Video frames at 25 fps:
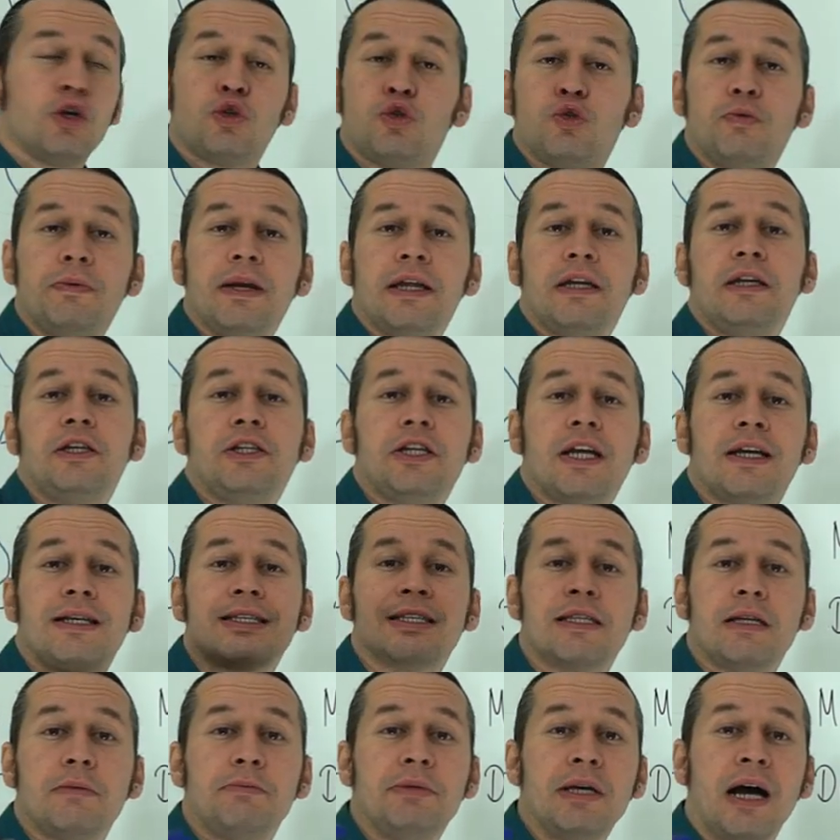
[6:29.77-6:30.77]
Cümlenin
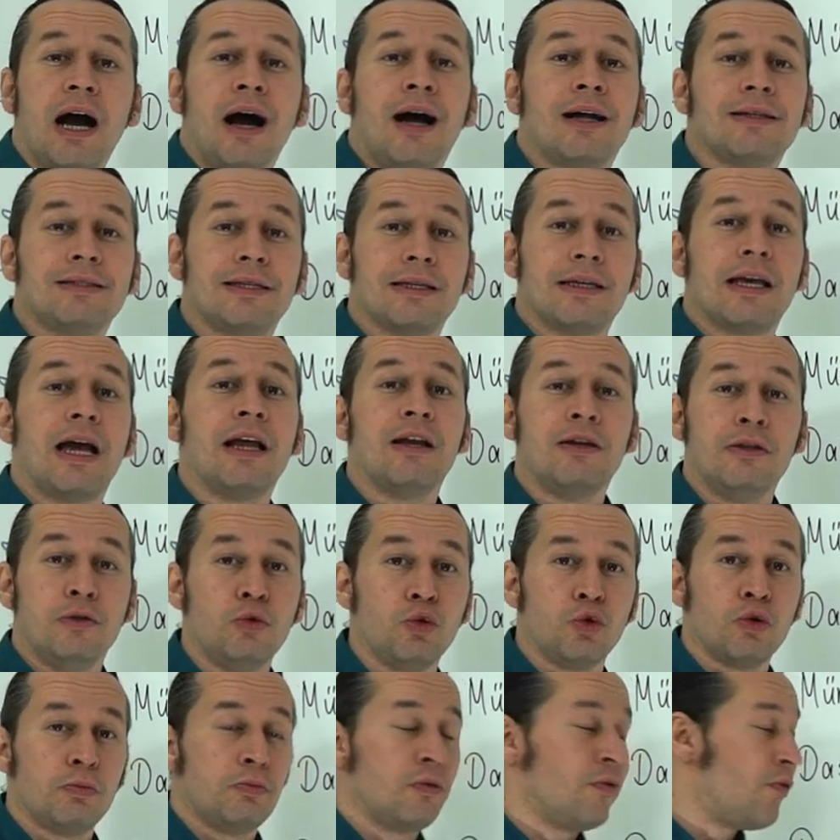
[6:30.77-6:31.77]
içerisinde bir artikel
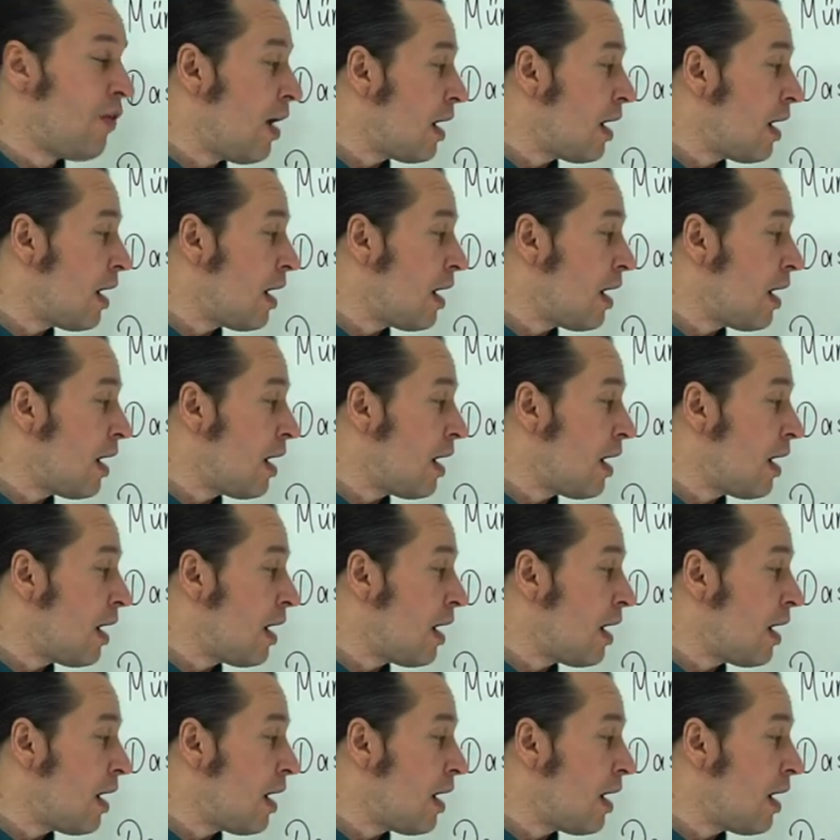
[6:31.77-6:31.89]
durumu